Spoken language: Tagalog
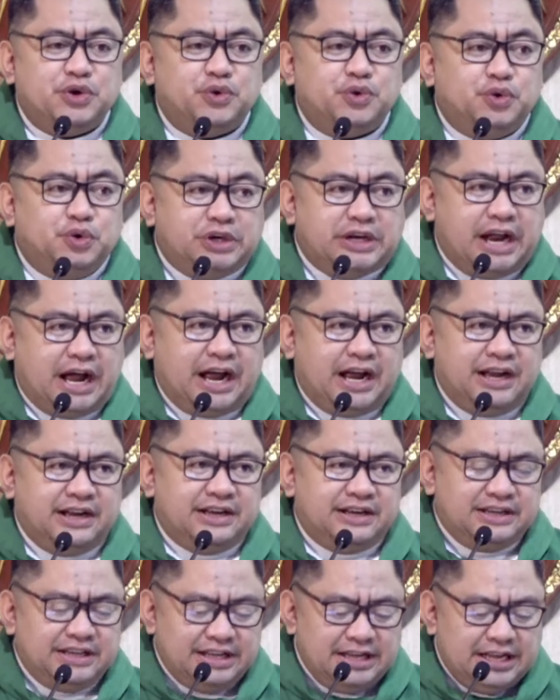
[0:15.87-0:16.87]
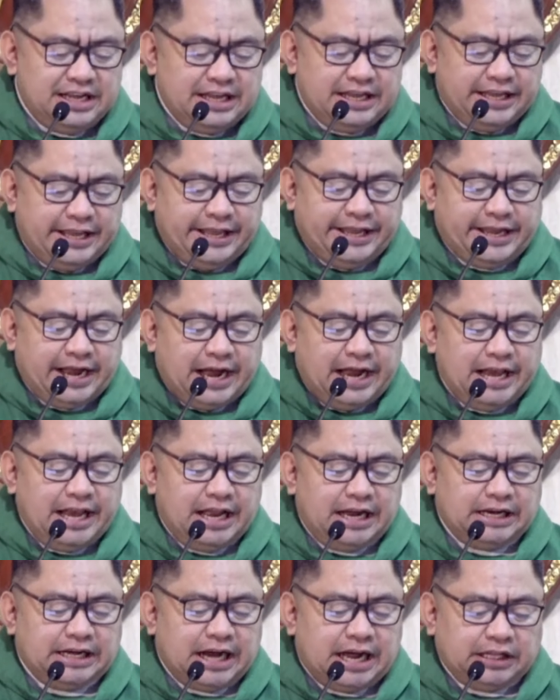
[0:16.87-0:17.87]
Una,
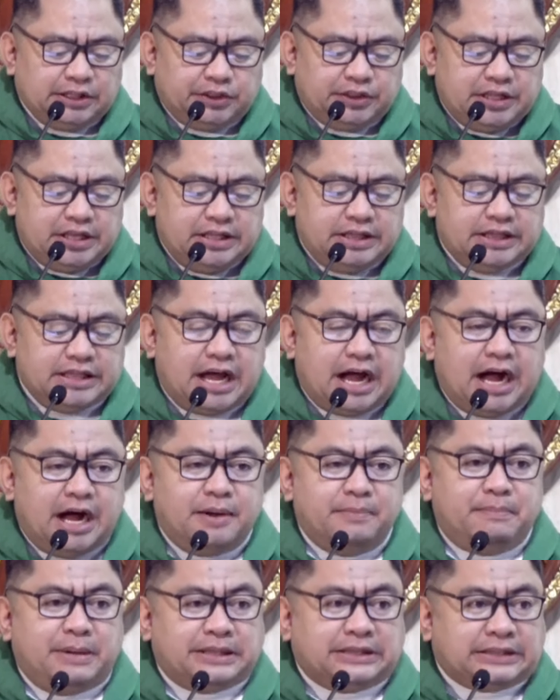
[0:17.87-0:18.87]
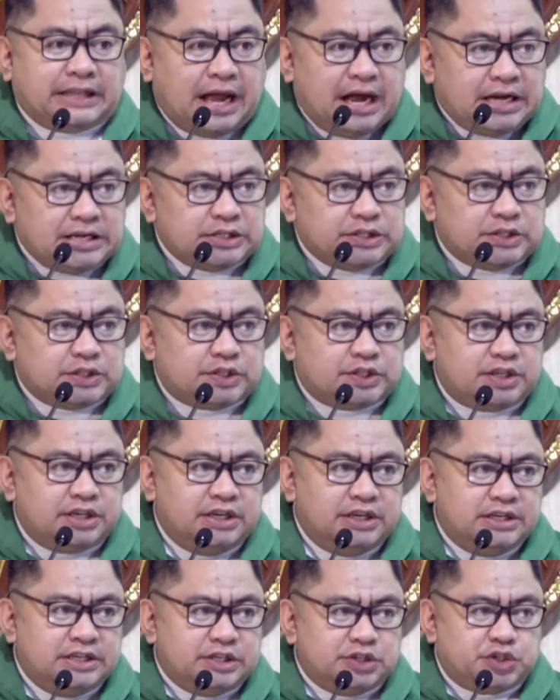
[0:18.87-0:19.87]
igalang natin ang batas
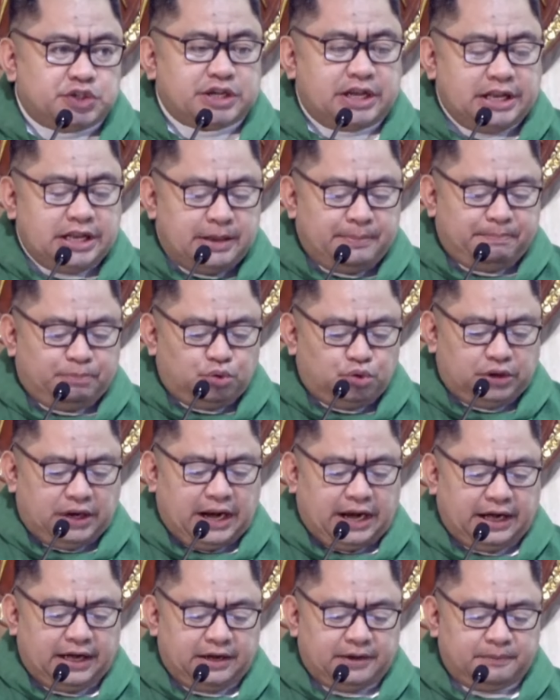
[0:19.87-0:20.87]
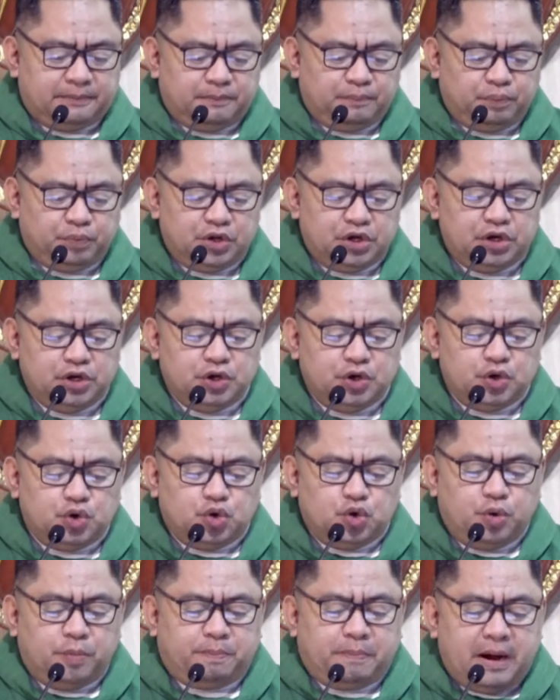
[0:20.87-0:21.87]
sa lipunan
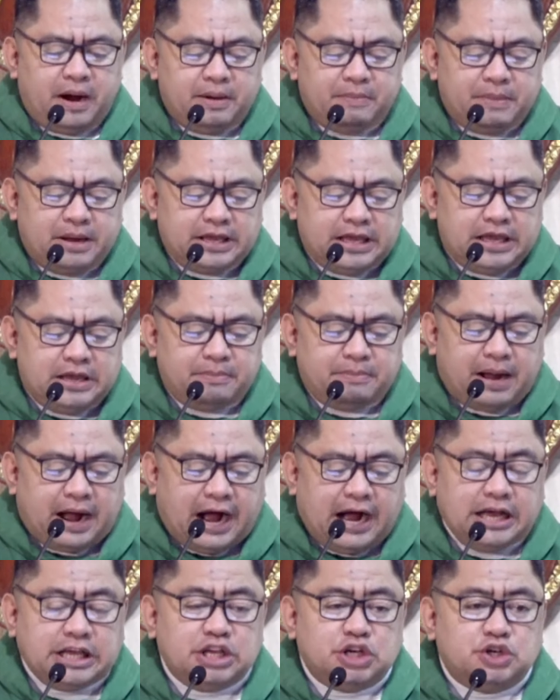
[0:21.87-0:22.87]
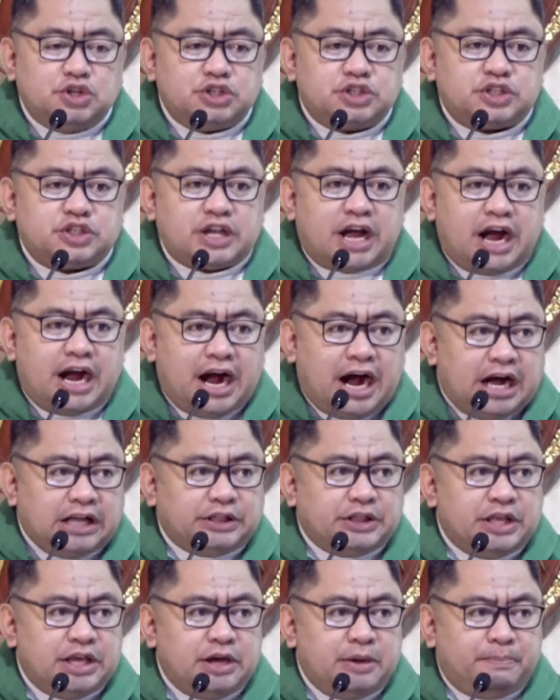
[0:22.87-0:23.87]
upang maging maayos ang
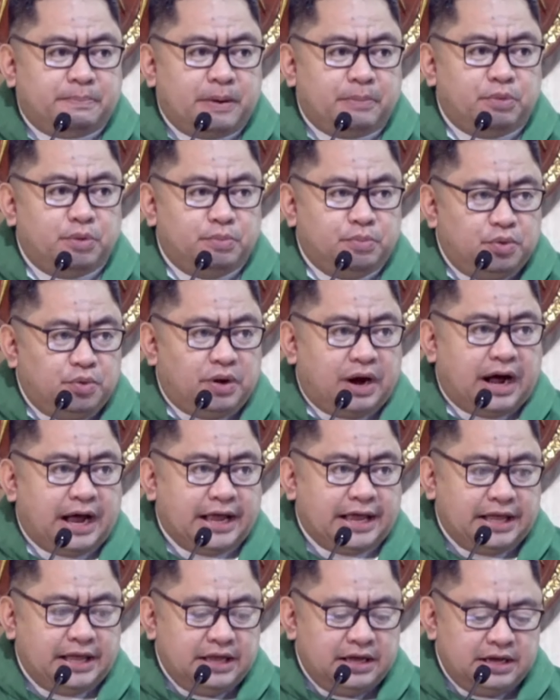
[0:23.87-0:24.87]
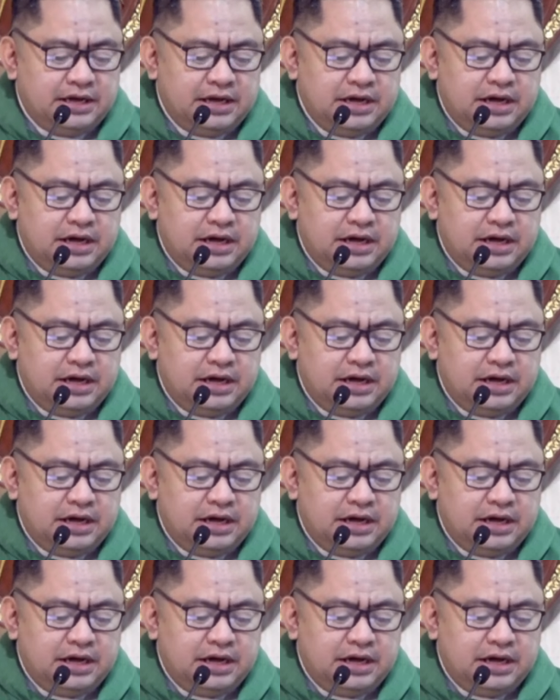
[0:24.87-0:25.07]
ating pamumuhay,